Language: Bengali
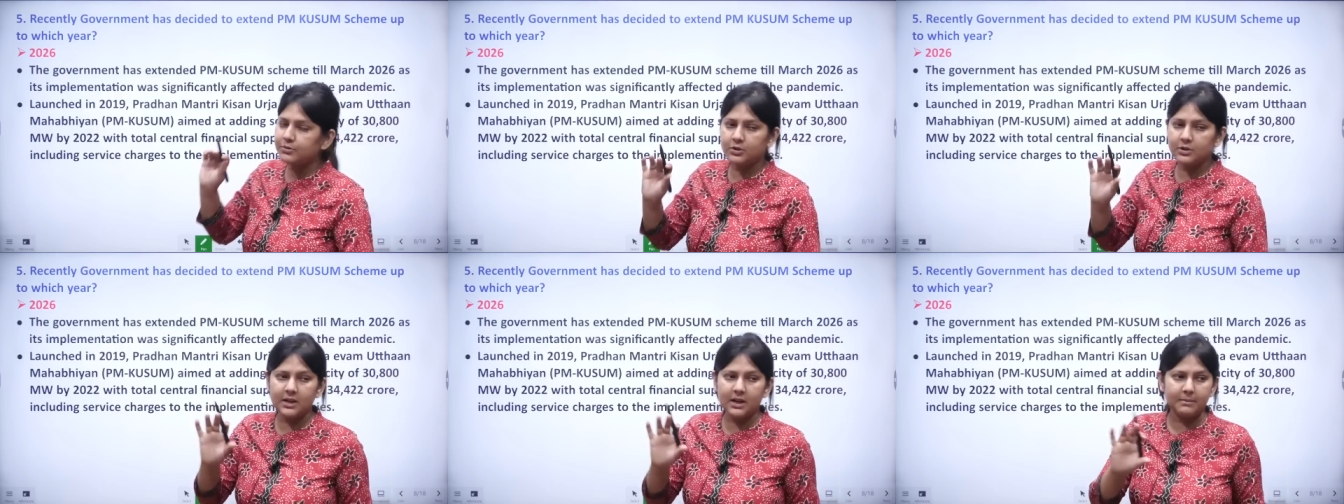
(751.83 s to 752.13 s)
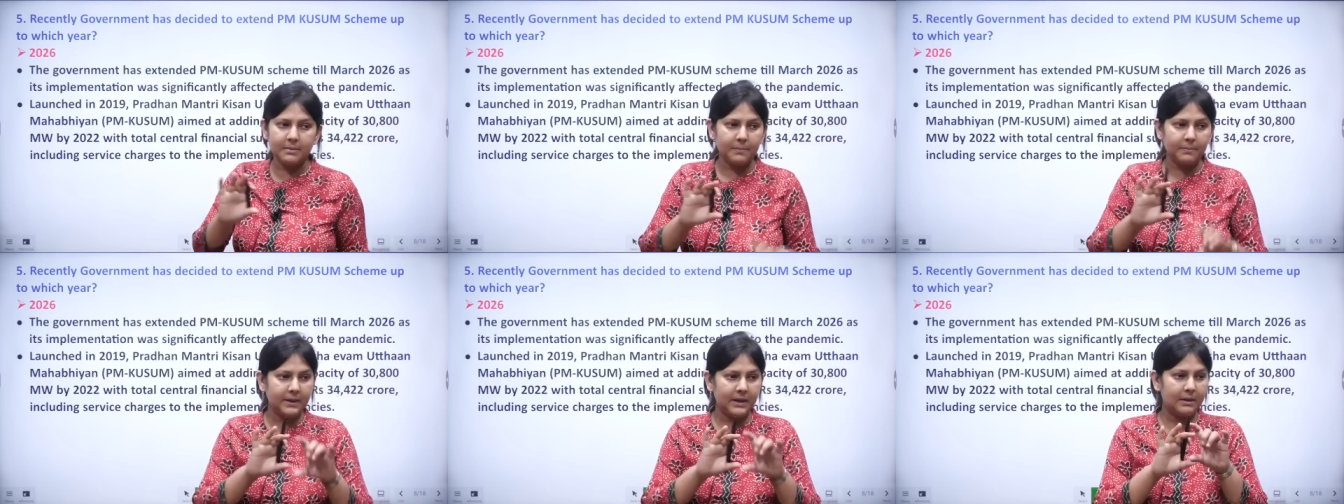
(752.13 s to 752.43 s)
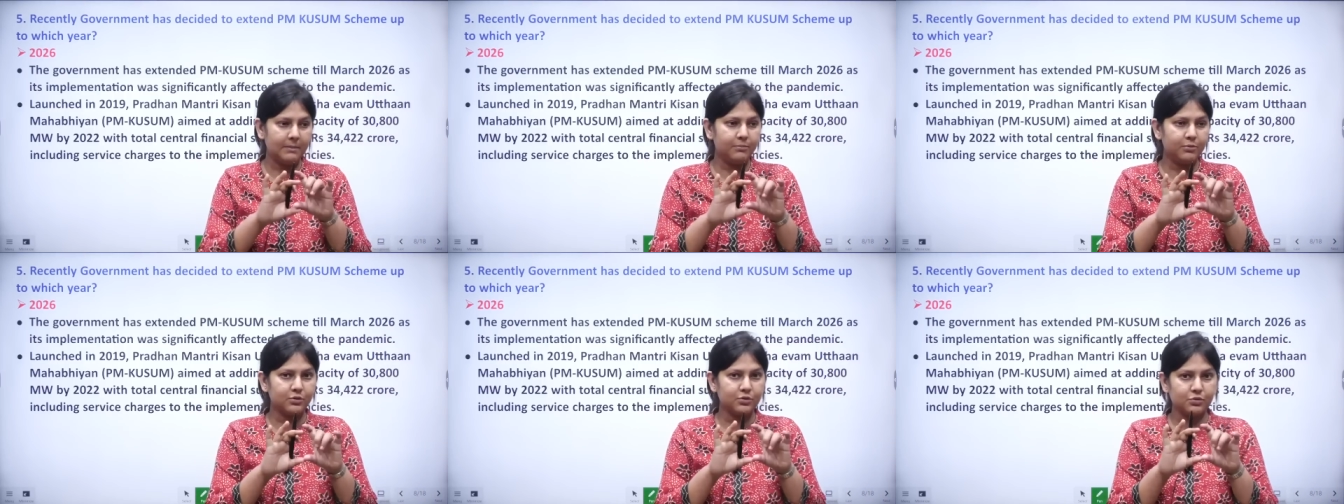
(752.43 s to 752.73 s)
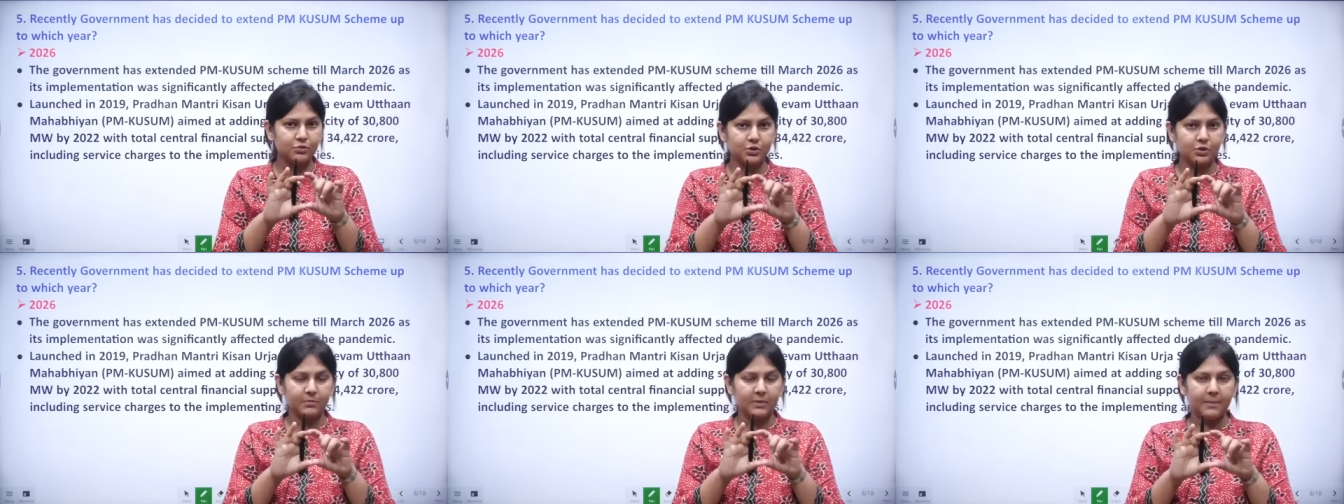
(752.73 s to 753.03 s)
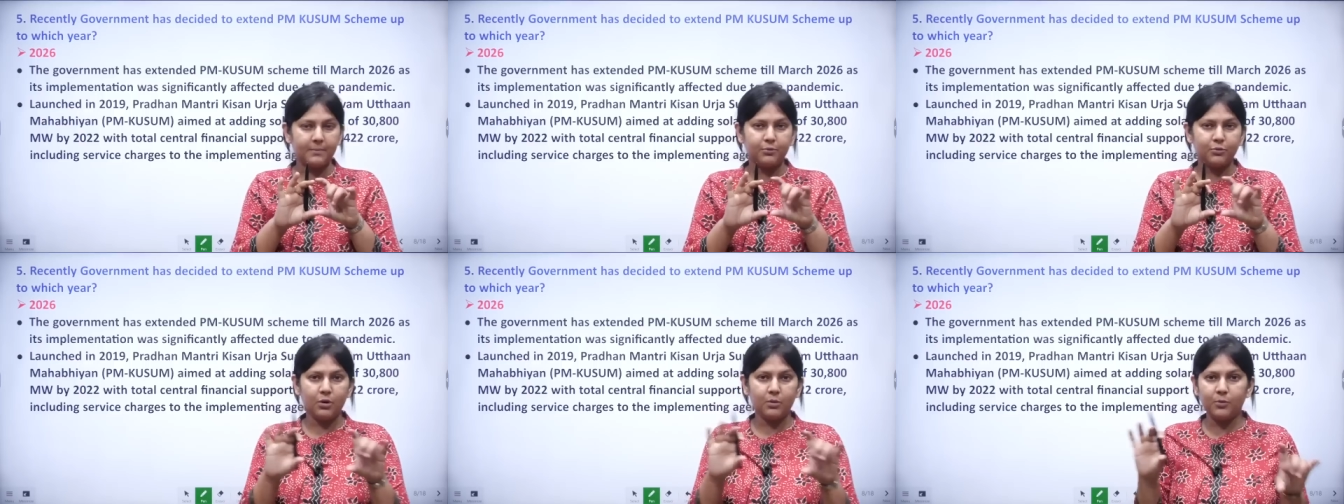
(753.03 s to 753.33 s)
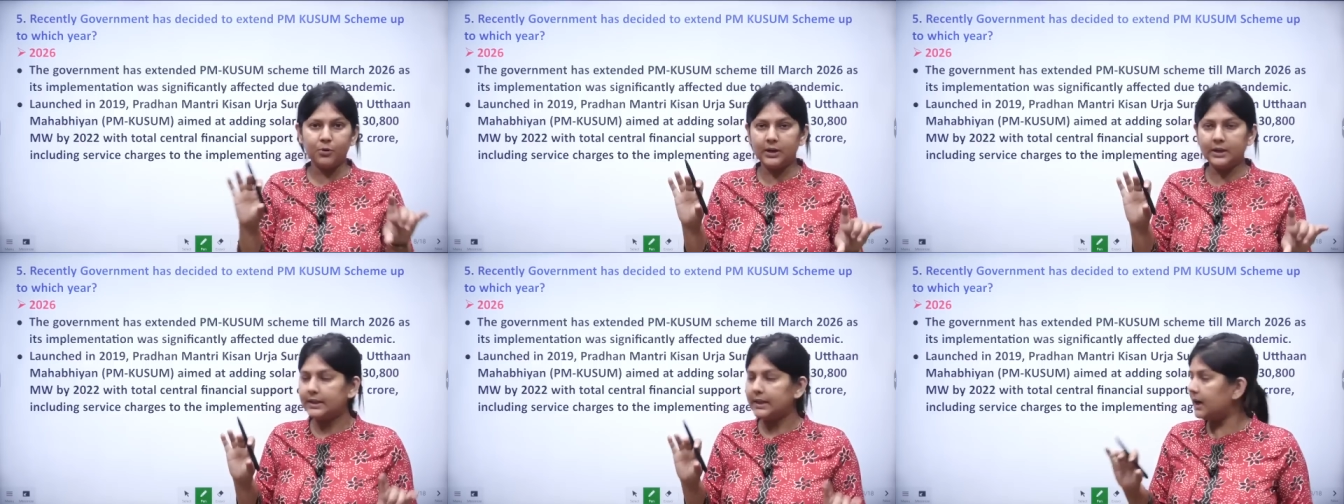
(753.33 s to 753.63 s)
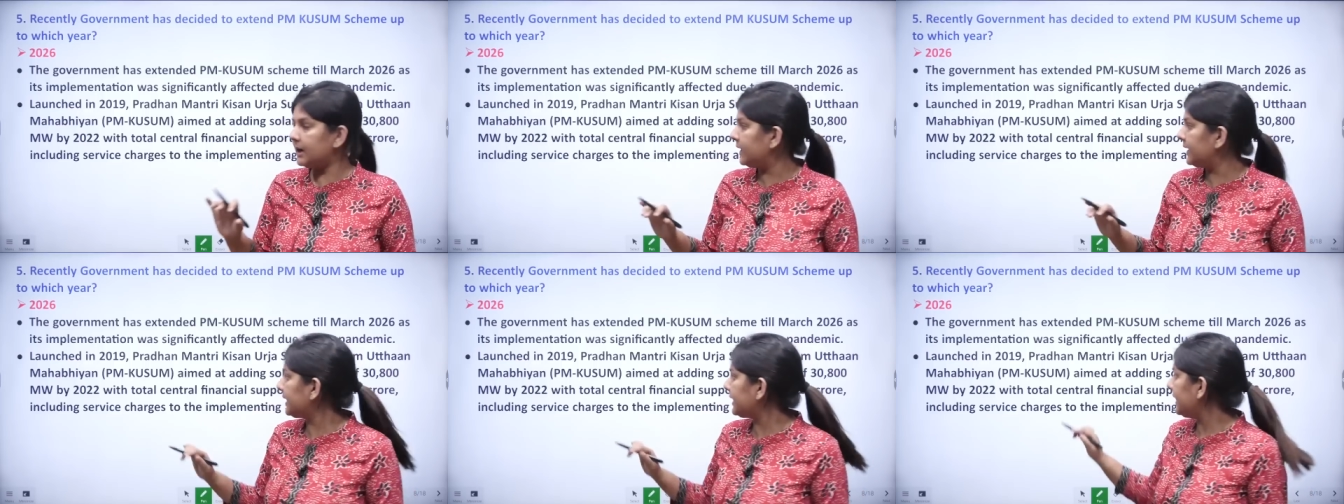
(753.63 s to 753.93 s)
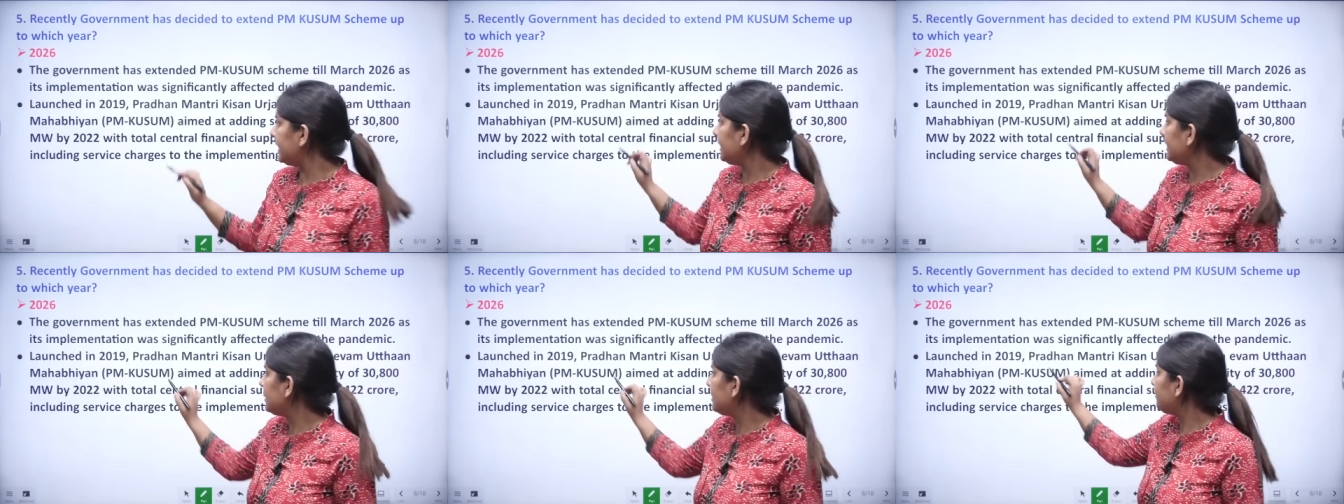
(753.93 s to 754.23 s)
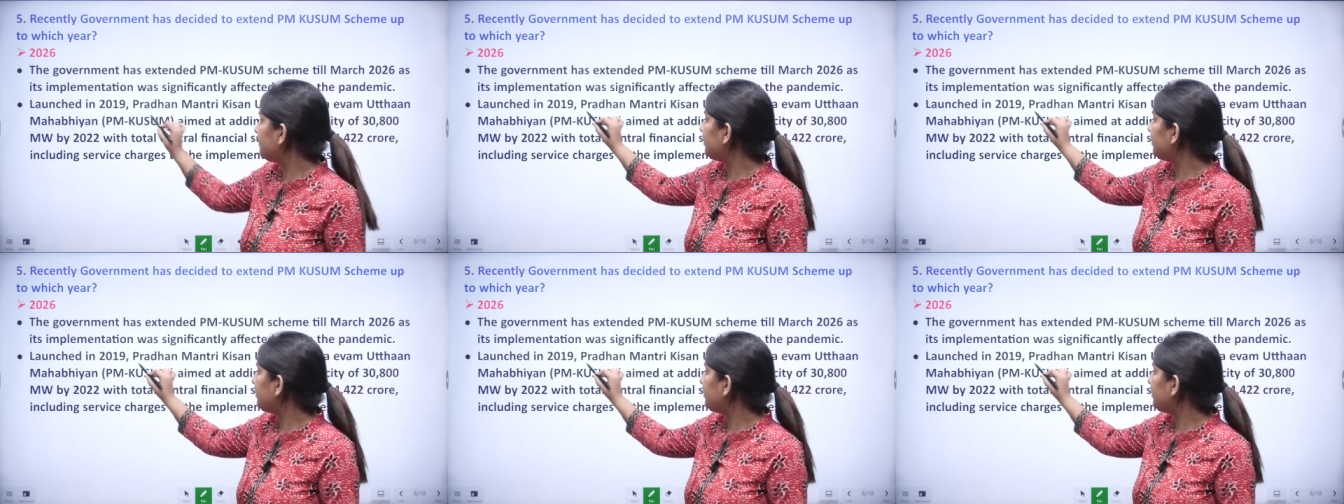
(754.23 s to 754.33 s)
যদি আমরা পিএম কুসুমকে পুরো বলি তাহলে কি